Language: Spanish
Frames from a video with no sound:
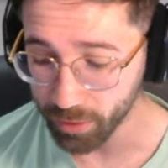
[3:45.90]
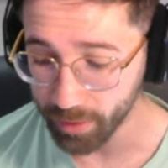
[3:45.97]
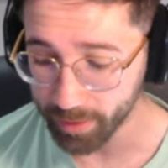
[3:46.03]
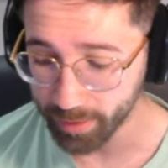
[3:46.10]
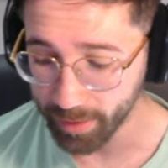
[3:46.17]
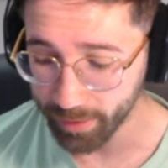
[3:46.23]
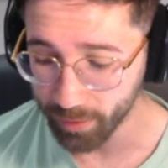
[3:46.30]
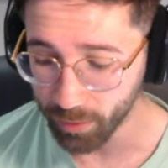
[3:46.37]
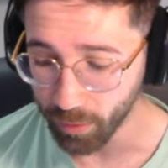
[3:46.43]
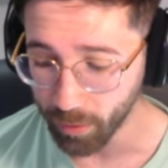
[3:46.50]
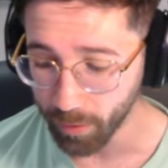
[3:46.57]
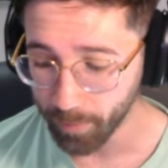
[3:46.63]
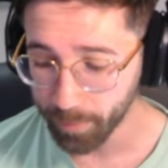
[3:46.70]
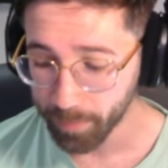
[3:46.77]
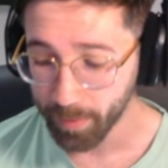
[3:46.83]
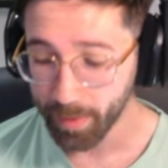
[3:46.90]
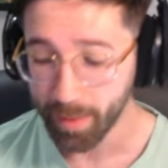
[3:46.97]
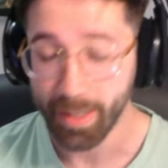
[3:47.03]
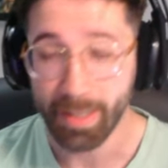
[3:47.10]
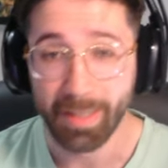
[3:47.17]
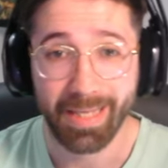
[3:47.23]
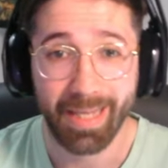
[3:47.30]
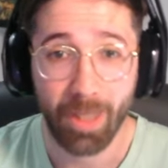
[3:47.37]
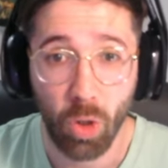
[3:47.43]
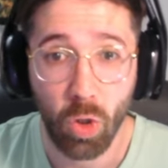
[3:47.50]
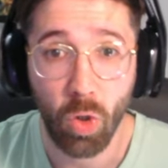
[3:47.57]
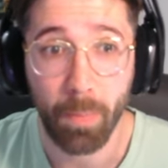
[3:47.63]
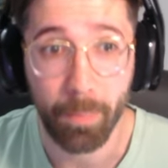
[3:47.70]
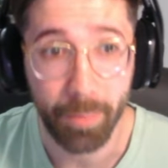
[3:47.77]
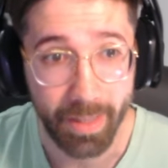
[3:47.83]
entiendo. Quiero
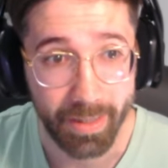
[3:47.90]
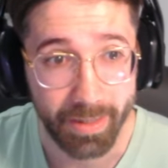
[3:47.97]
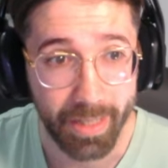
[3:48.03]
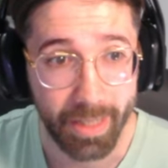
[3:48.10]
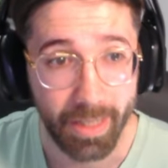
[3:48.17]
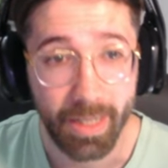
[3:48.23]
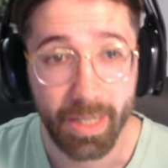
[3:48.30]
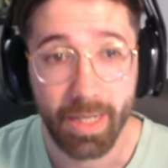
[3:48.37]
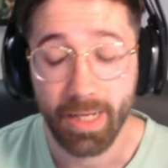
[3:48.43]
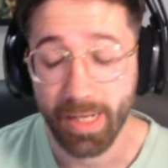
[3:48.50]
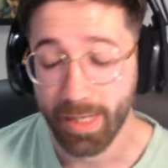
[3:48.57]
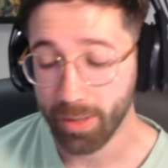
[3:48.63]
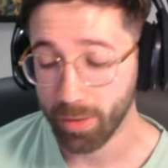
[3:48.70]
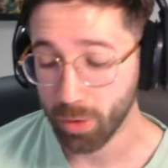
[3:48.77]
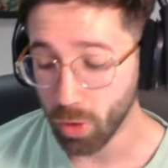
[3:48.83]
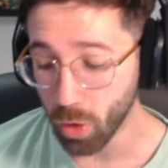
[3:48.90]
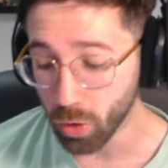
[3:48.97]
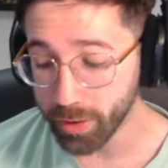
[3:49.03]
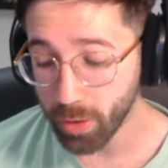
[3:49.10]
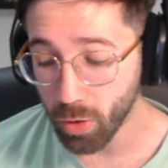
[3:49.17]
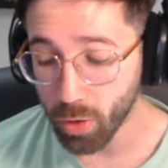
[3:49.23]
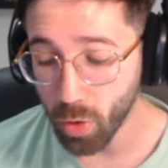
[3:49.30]
comprender. No sé lo que